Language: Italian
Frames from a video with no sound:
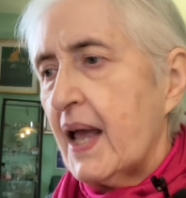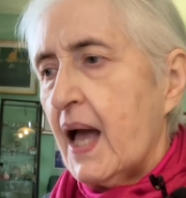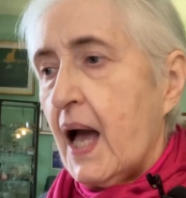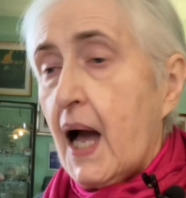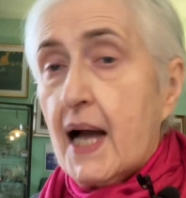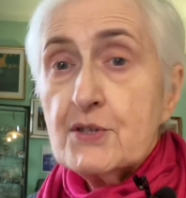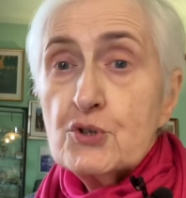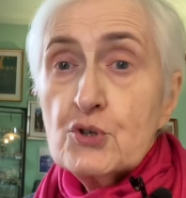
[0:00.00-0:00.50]

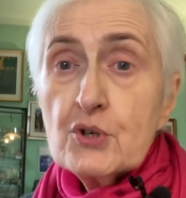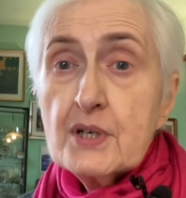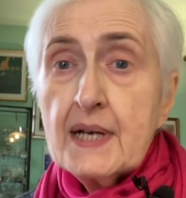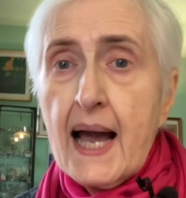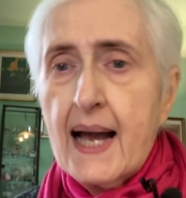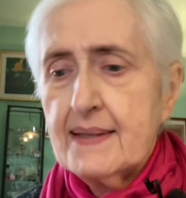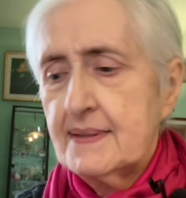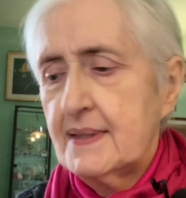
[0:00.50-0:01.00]

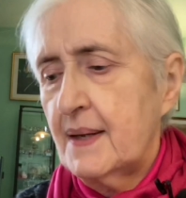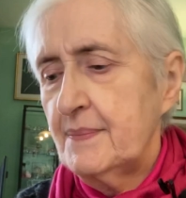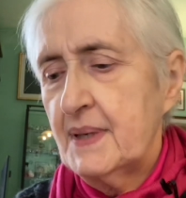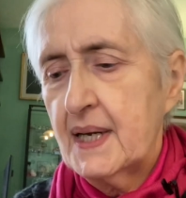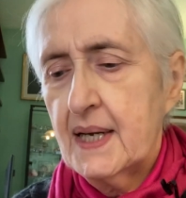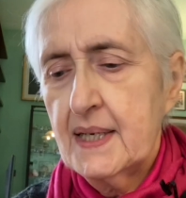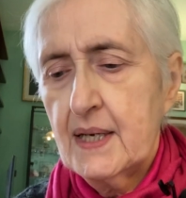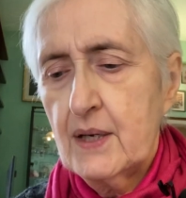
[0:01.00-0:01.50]
aggiornata,
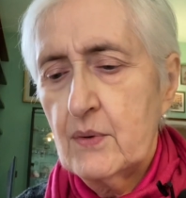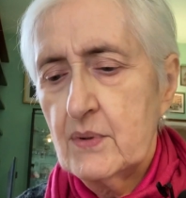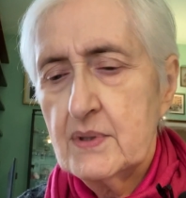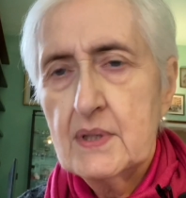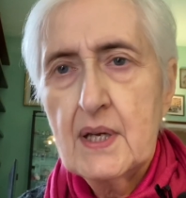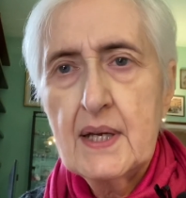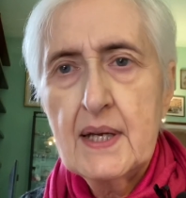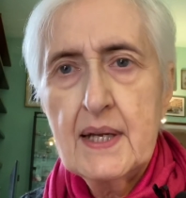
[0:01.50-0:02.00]
magari
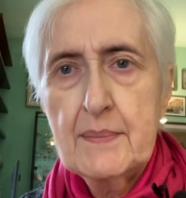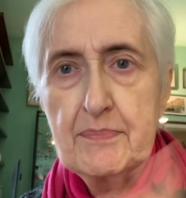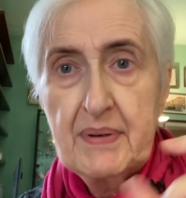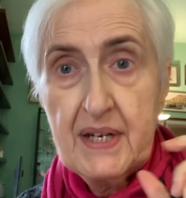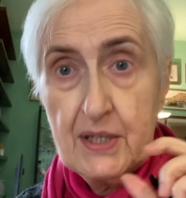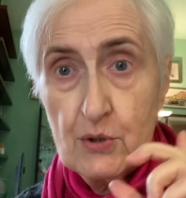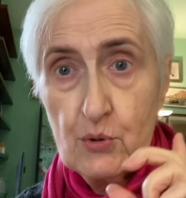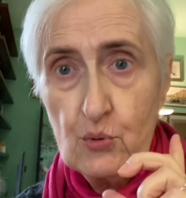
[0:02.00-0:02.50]

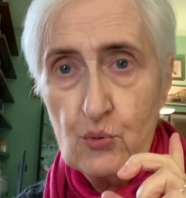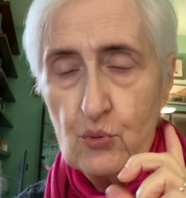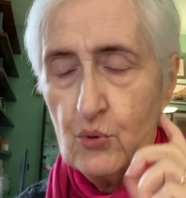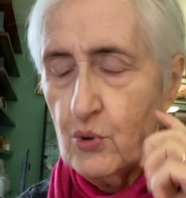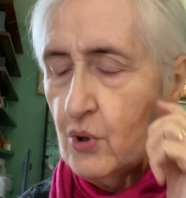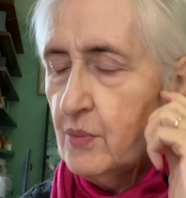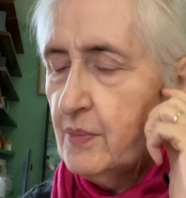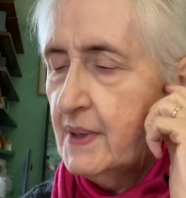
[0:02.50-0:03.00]

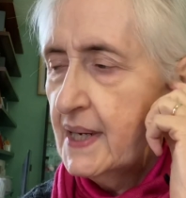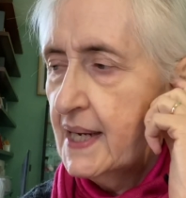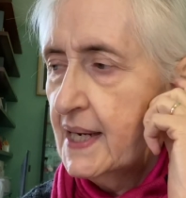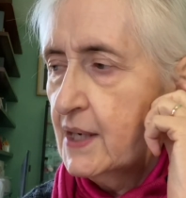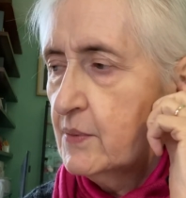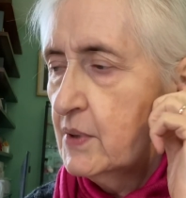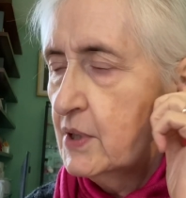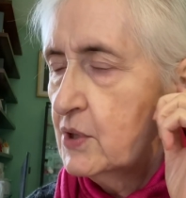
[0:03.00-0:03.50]
pre-trucco, magari
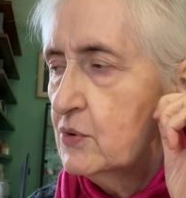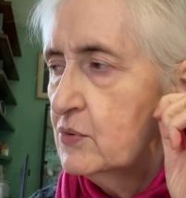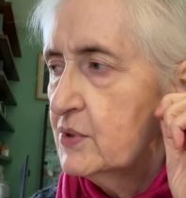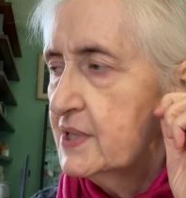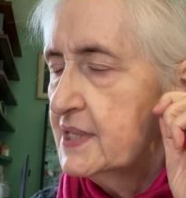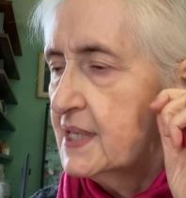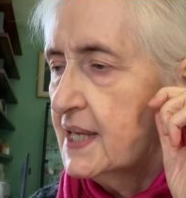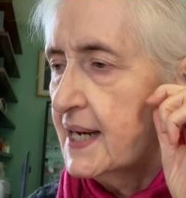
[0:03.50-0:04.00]
a qualcuno
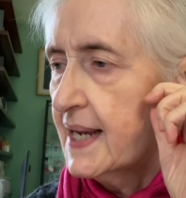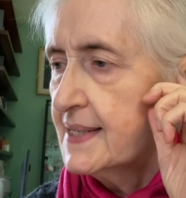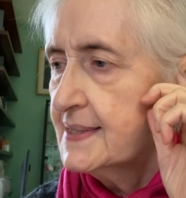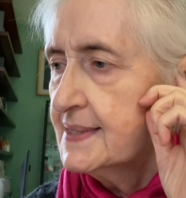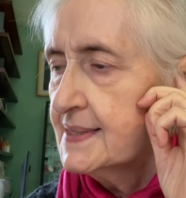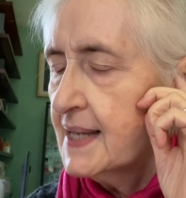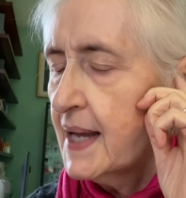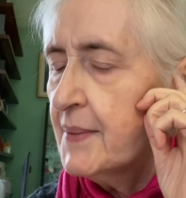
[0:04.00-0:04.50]

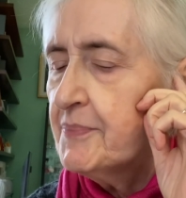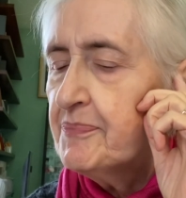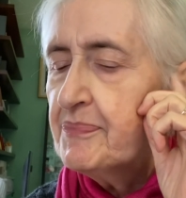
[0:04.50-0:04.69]
interessa.